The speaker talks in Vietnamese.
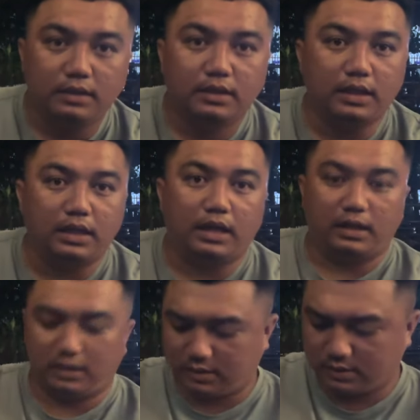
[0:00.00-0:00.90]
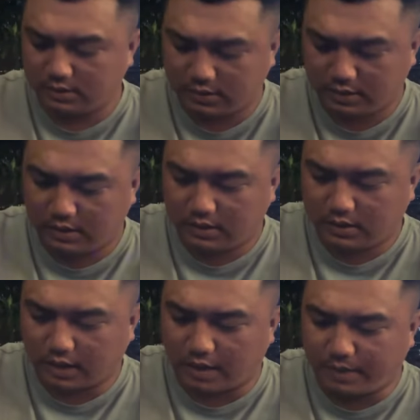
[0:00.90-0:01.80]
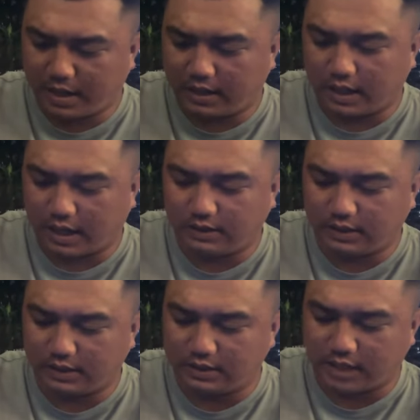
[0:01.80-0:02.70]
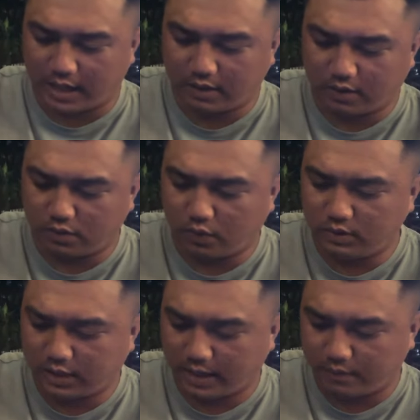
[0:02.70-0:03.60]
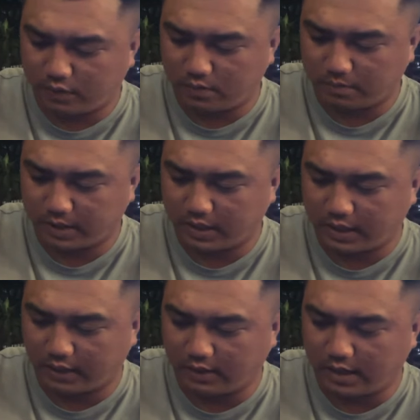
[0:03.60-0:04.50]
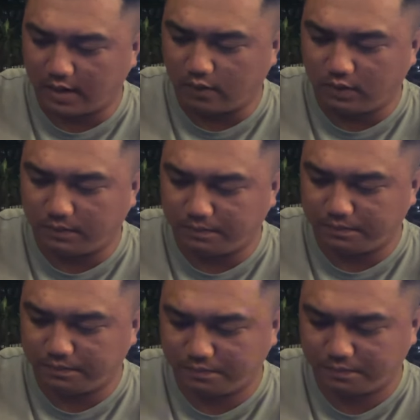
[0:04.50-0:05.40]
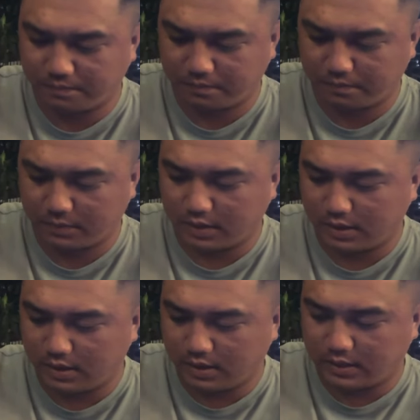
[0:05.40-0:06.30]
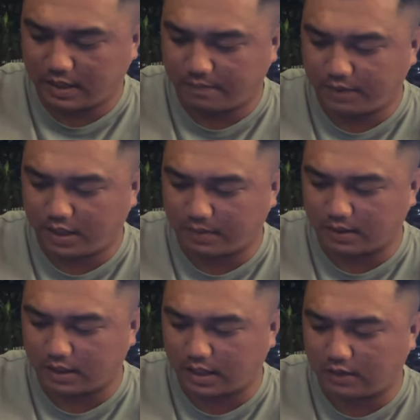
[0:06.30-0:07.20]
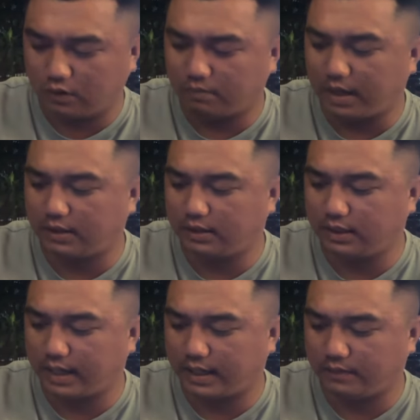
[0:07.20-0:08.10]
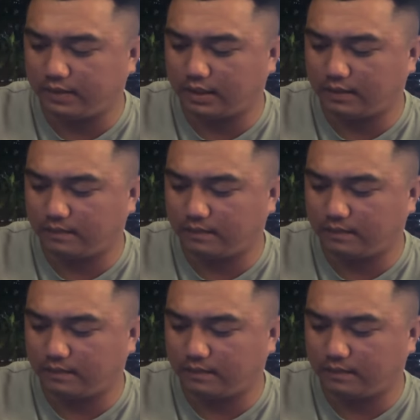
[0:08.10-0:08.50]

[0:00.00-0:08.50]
Thì... À, để mà gỡ và chia sẻ cho cô chú anh chị em luôn mấy cái này nó dễ uống lắm nè mấy cái bịch uh, thuốc bắc như thế này nè quý vị